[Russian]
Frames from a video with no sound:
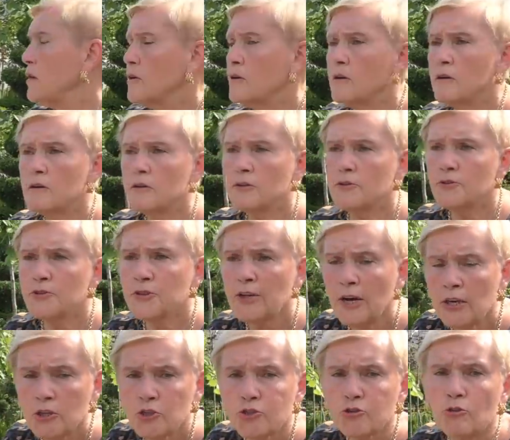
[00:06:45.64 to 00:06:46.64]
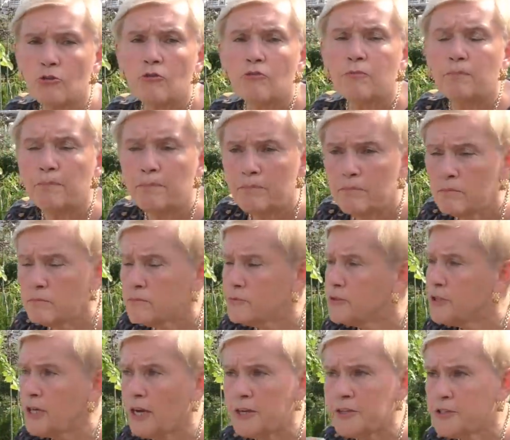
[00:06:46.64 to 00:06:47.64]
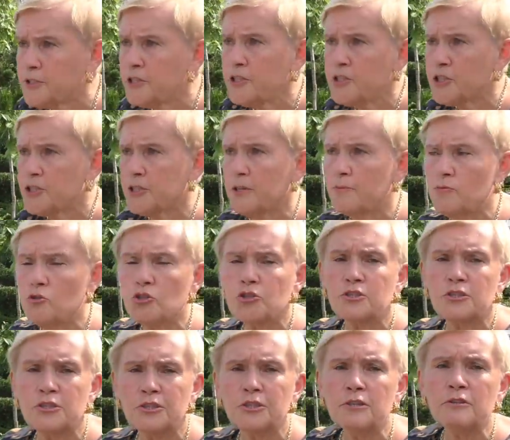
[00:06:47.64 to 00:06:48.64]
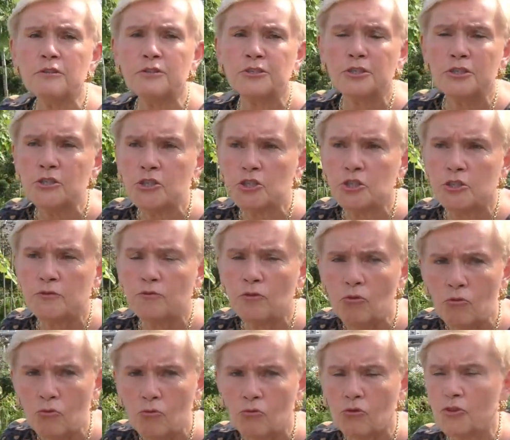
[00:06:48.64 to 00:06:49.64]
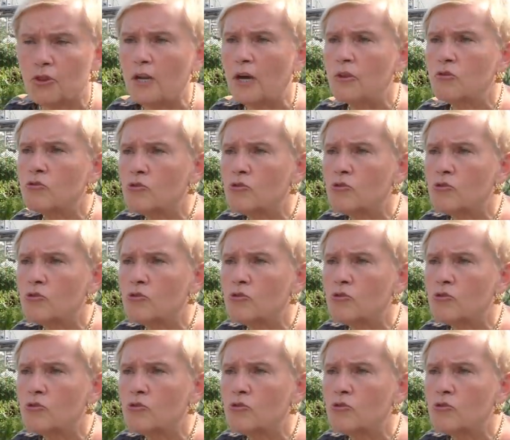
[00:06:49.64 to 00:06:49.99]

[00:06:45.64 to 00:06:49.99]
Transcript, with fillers: Э, так что, теоретически можно сделать из чего угодно.